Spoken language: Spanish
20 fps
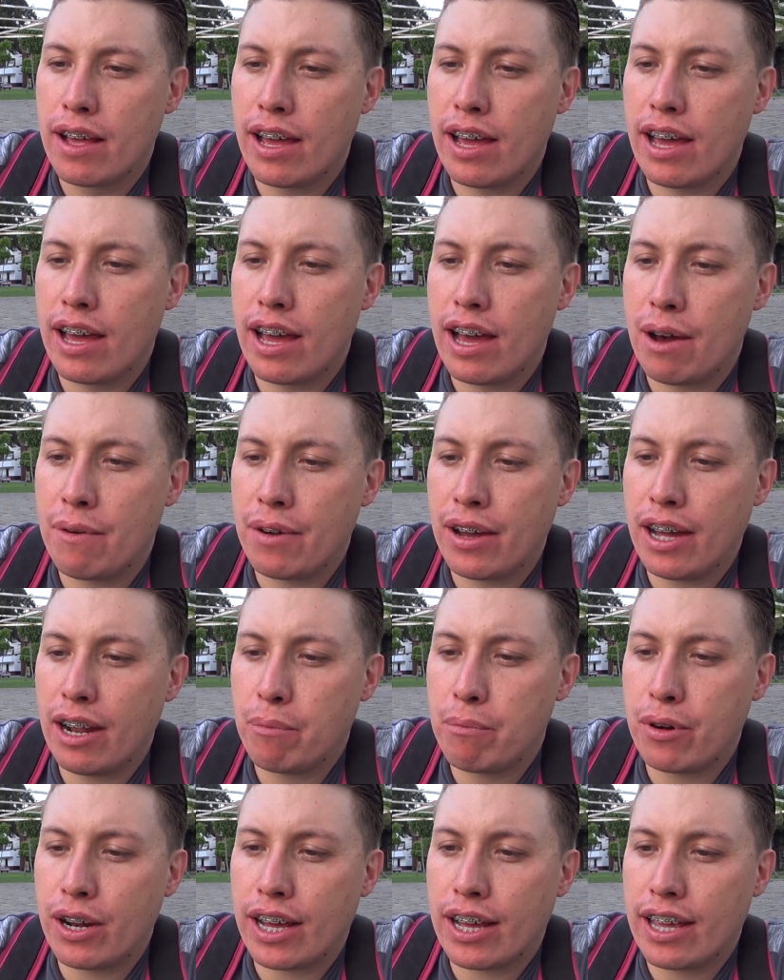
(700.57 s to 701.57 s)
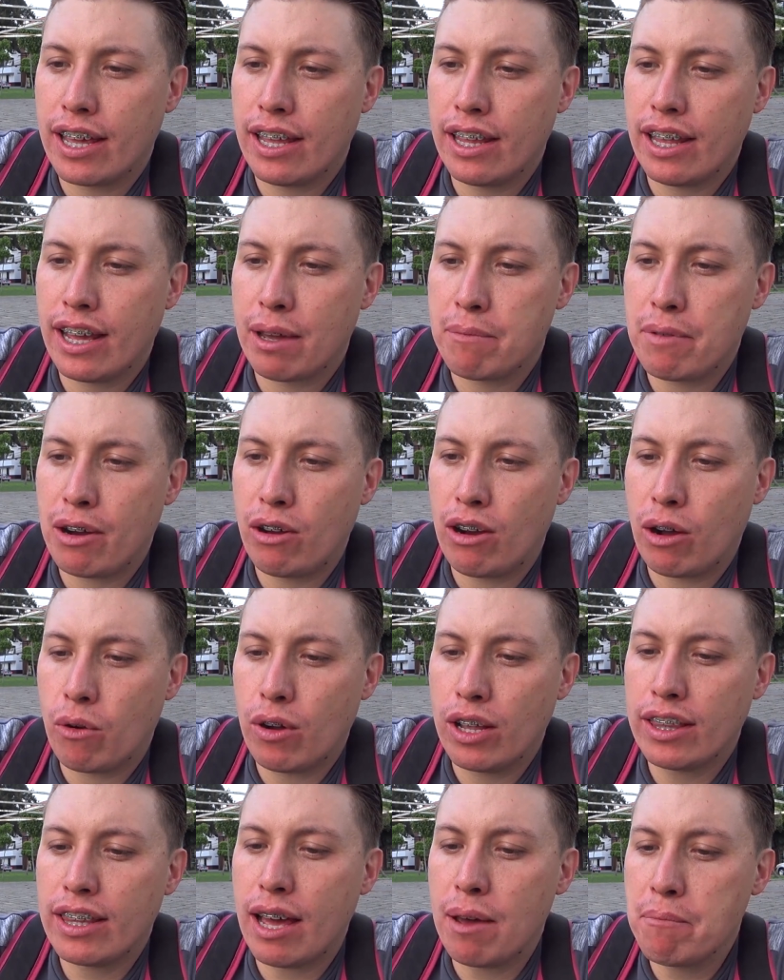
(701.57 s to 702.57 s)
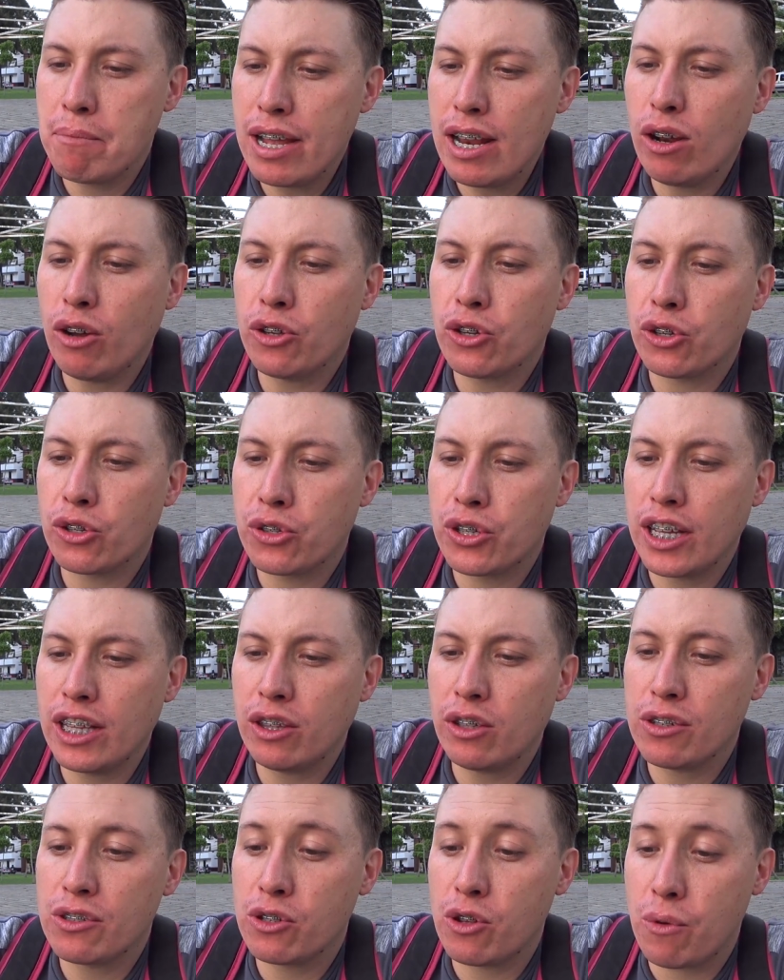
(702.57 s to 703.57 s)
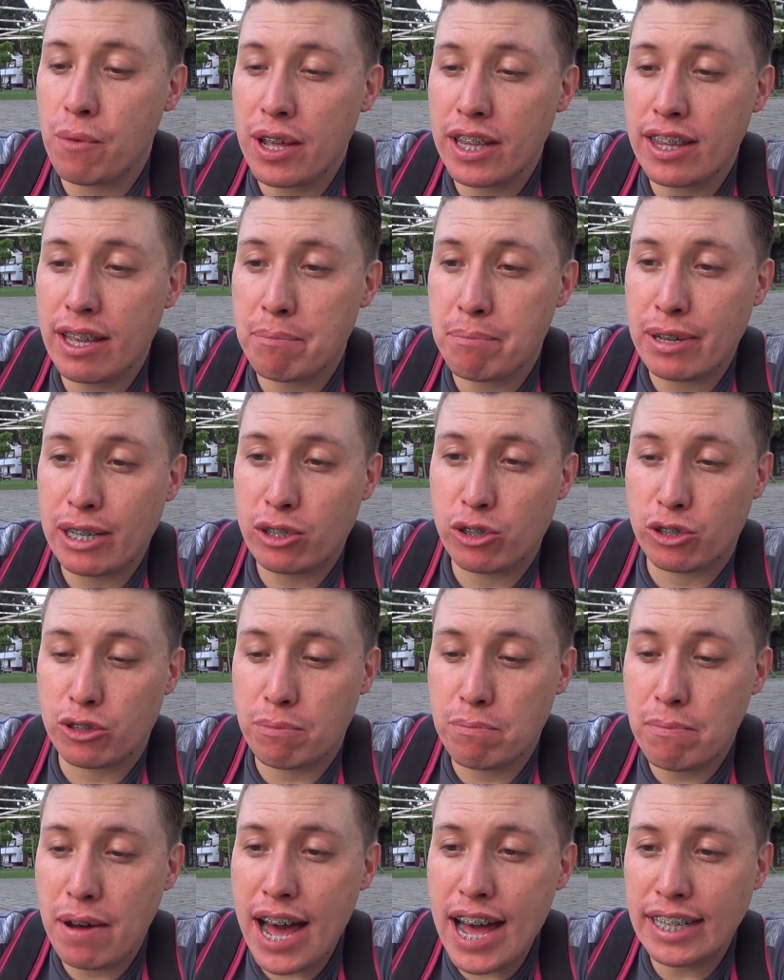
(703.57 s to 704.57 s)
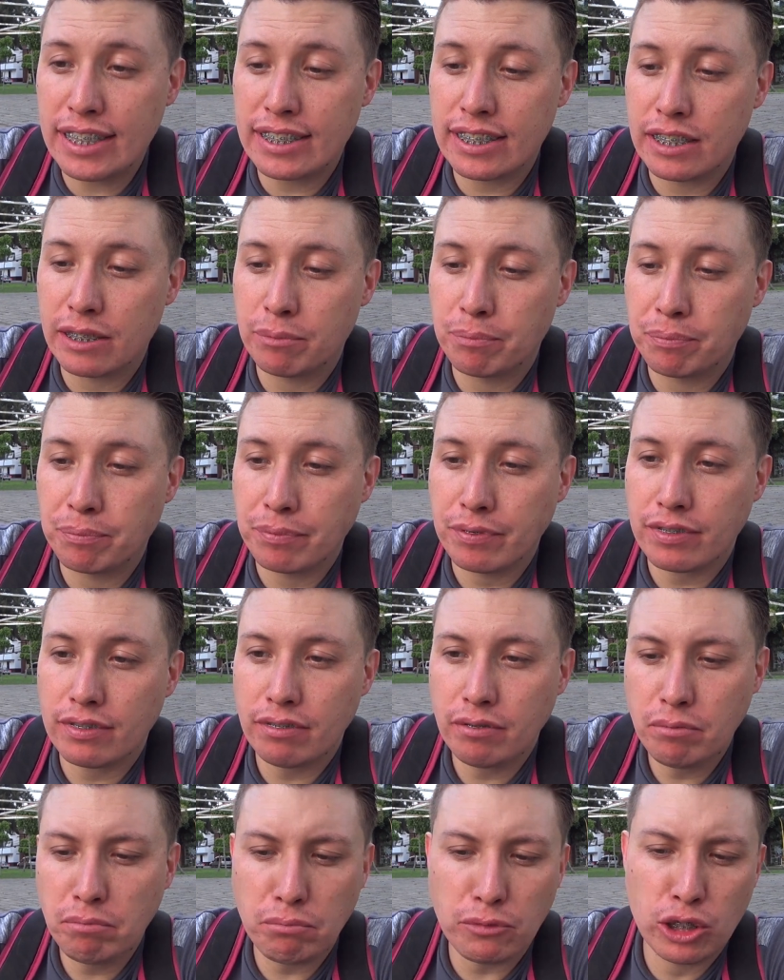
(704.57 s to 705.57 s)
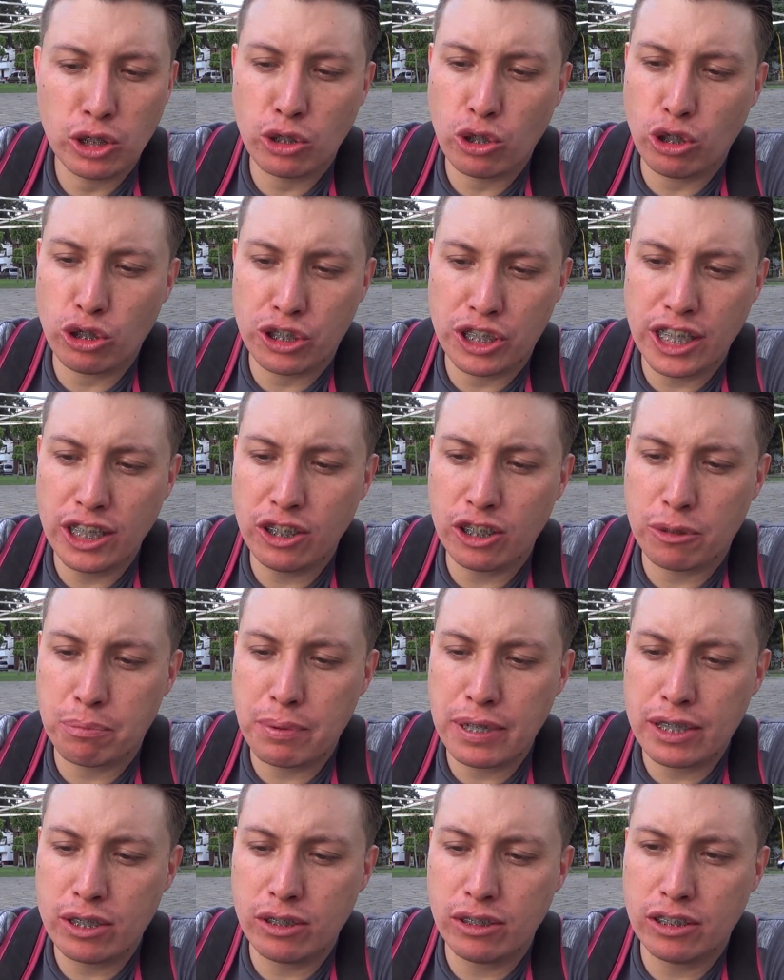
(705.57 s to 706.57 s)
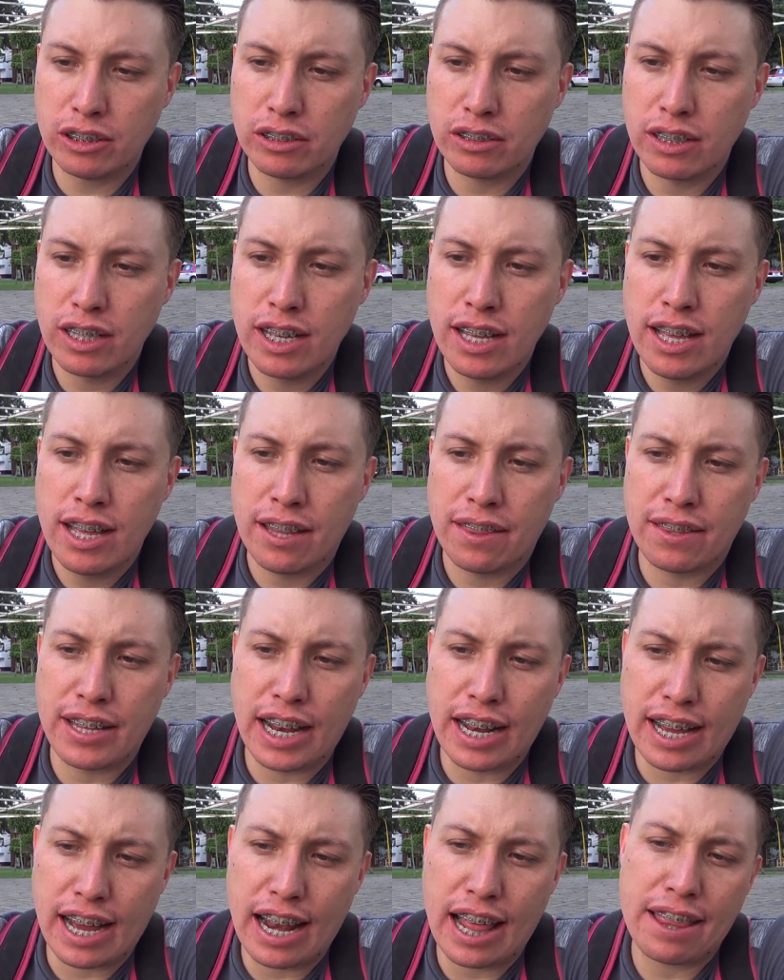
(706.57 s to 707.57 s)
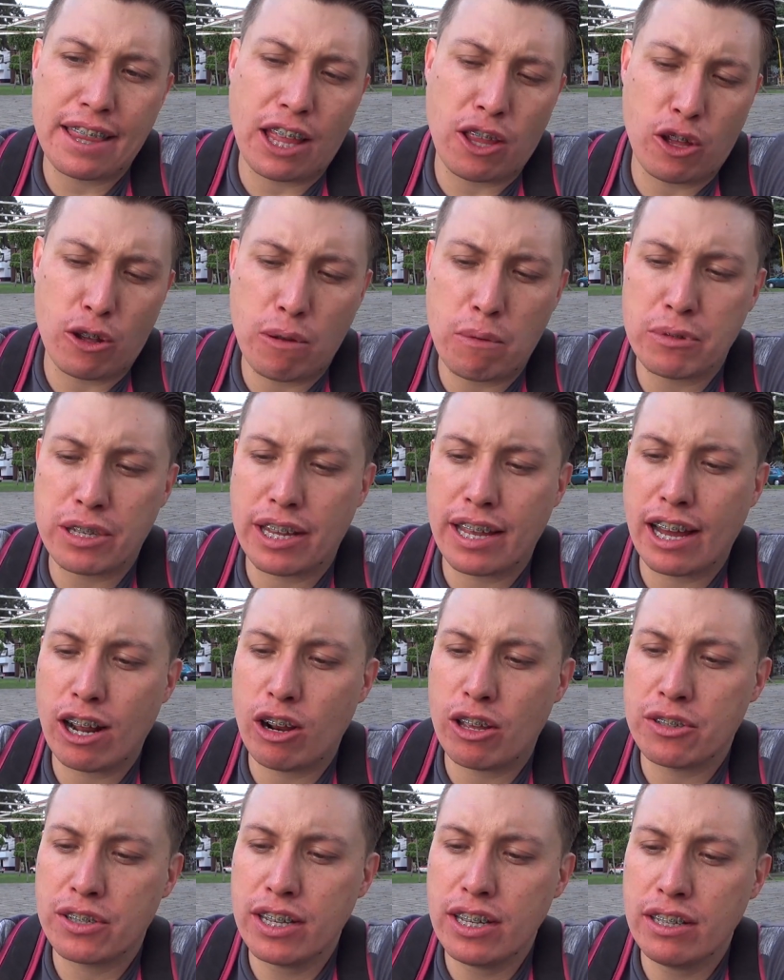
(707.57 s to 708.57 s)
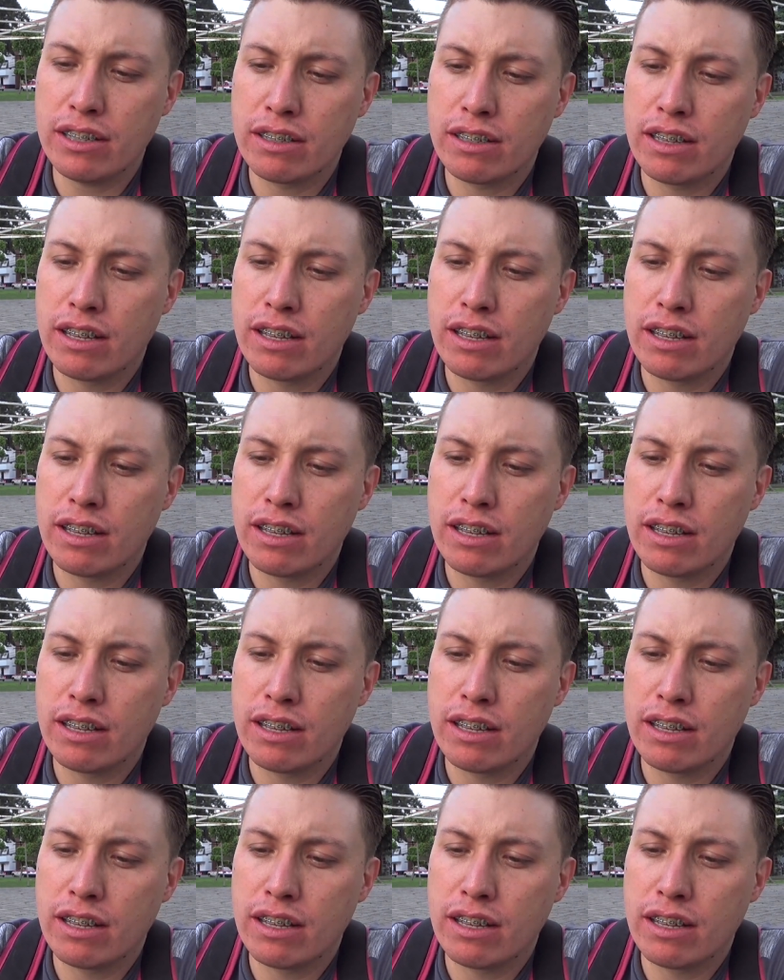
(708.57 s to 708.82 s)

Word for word: eh, a ver, por aquí, déjenme hago la cuenta. 1890 pesos más 200 pesos del calentador, vamos a dejarlo así.